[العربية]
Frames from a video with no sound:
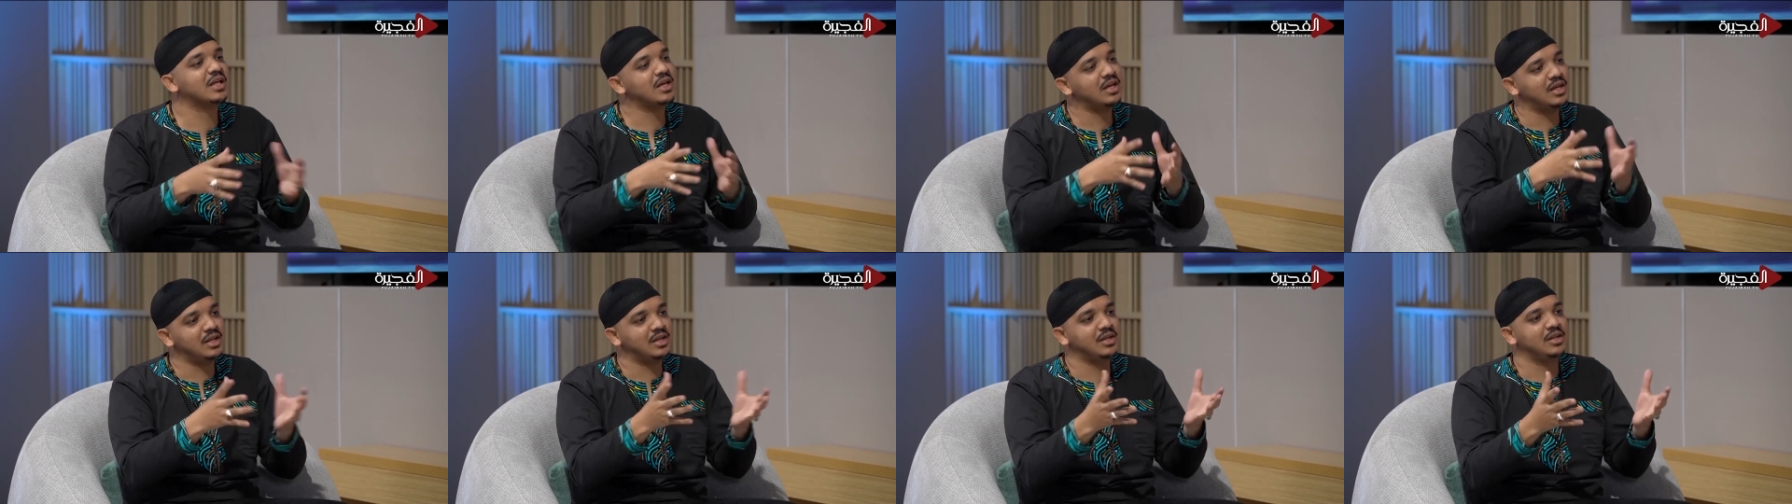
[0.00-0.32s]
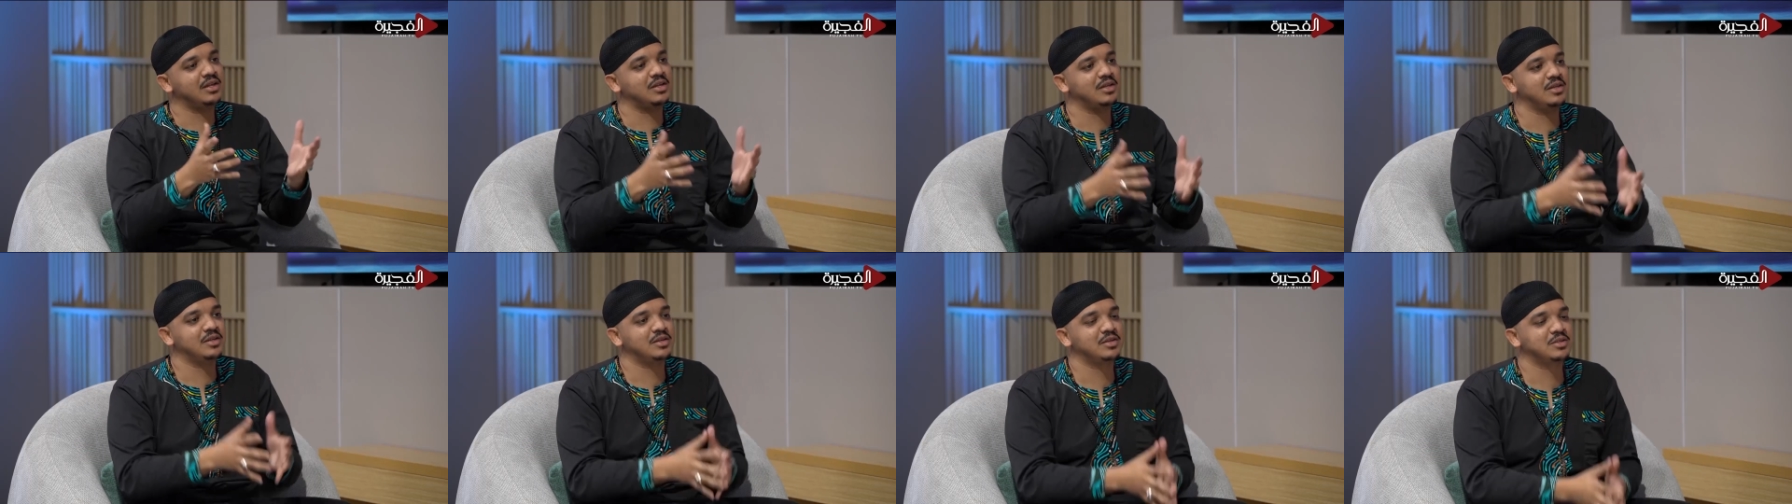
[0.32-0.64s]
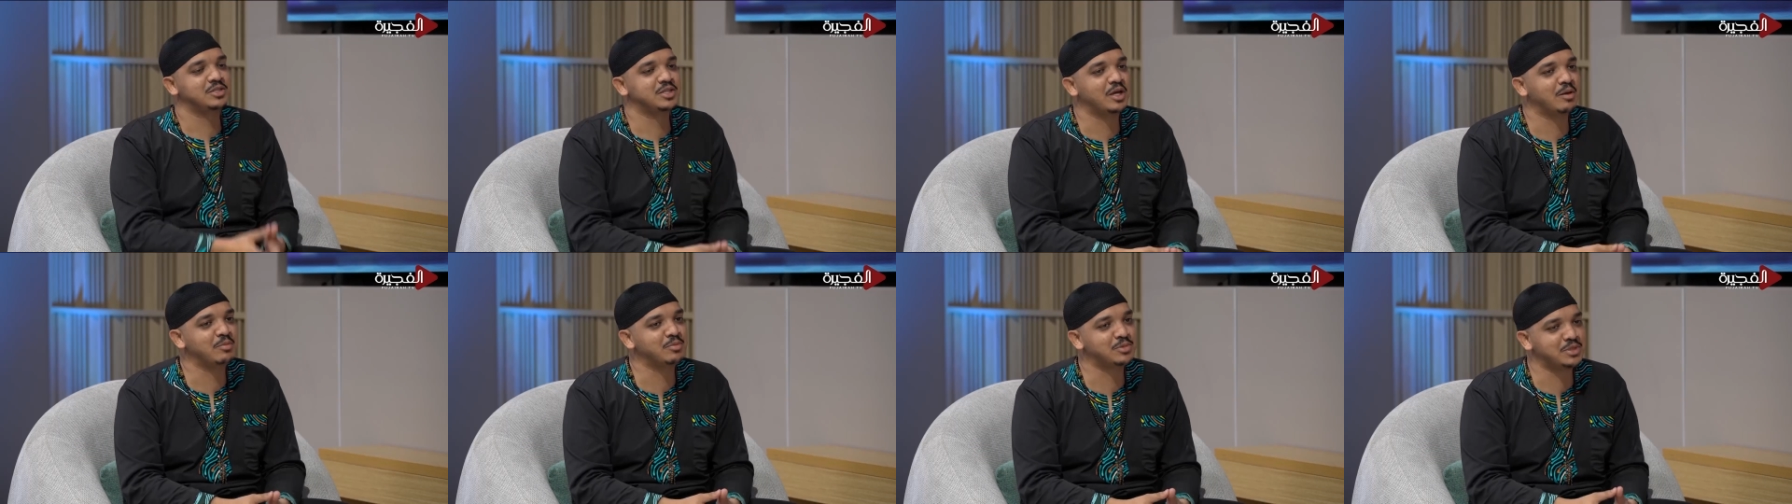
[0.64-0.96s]
يعني
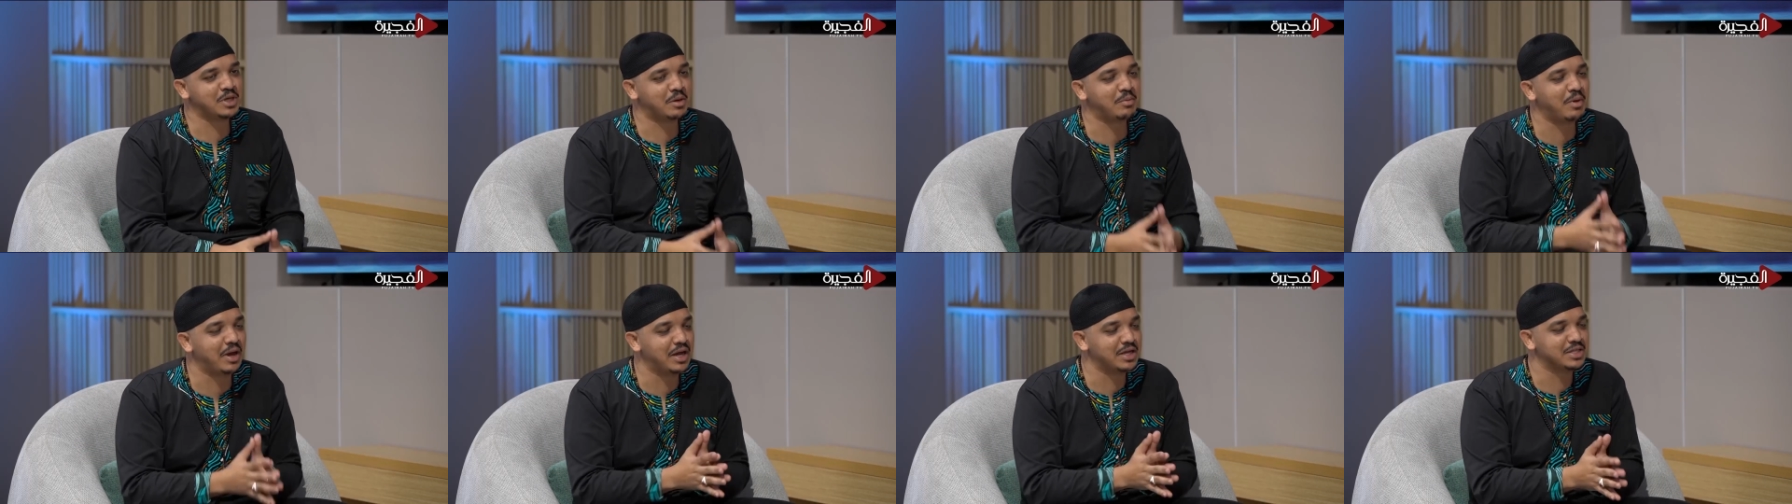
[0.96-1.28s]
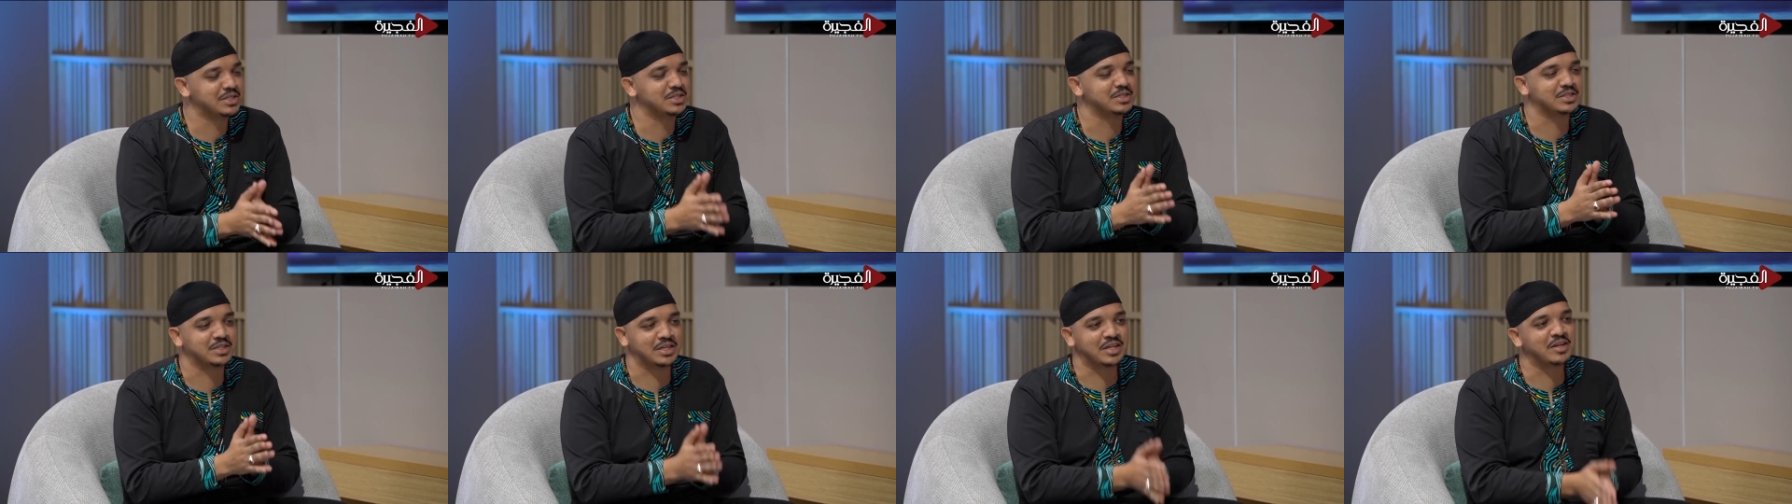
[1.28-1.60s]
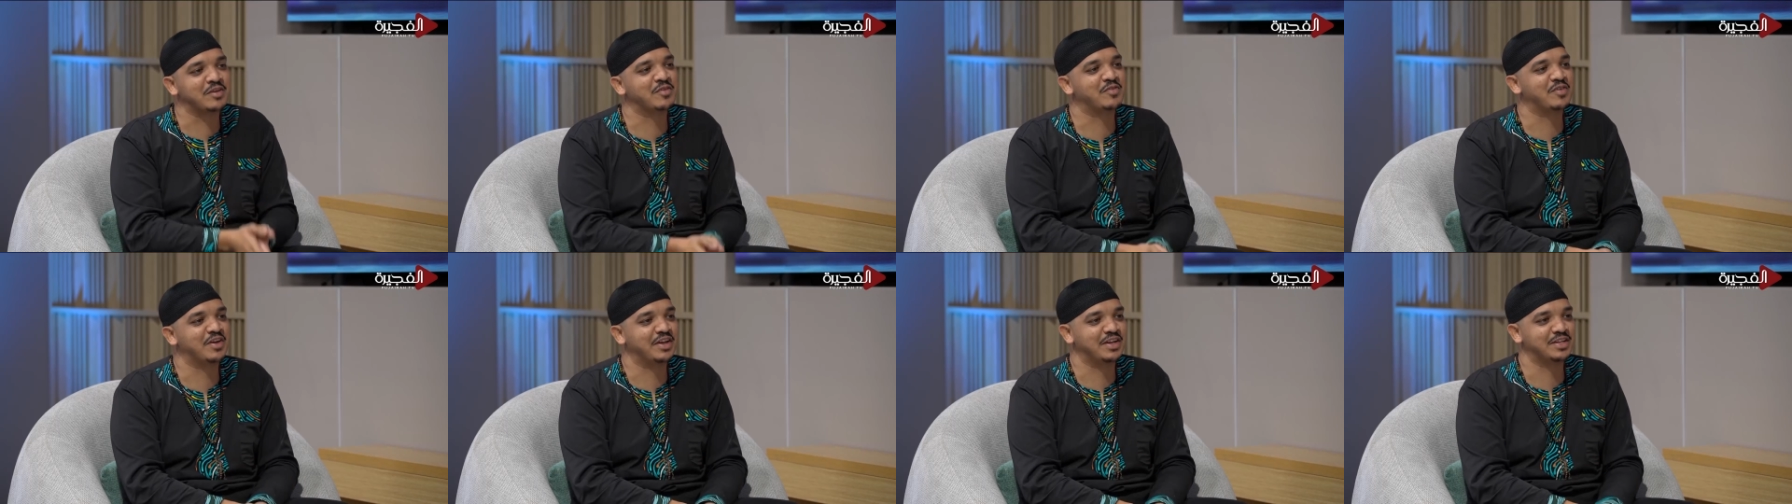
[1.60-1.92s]
جاب جاب حاجه
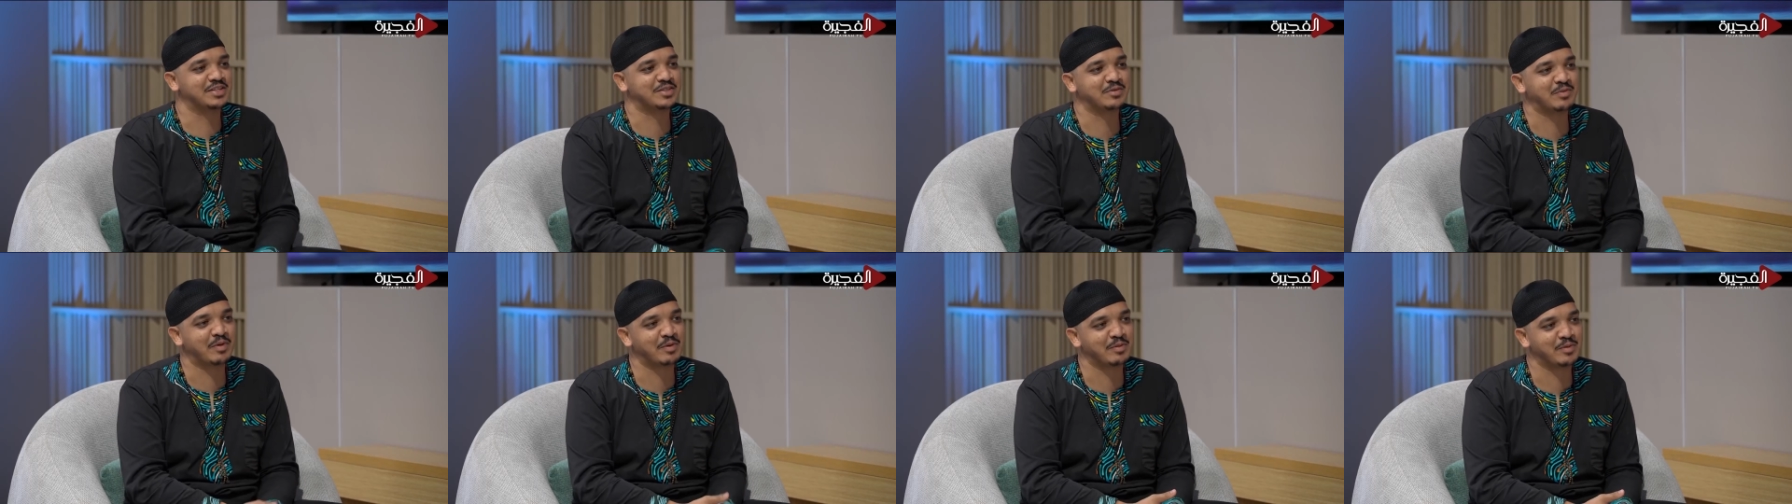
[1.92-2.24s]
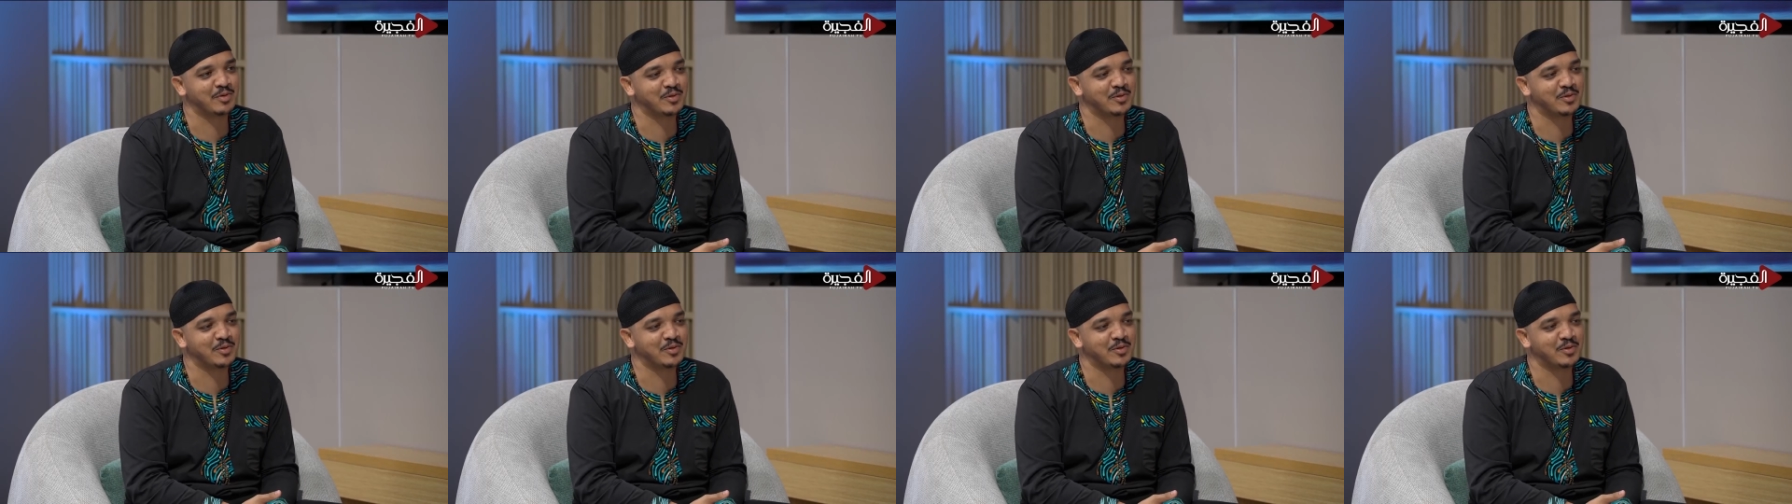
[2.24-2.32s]
ظريفه يعني زي ما نعم.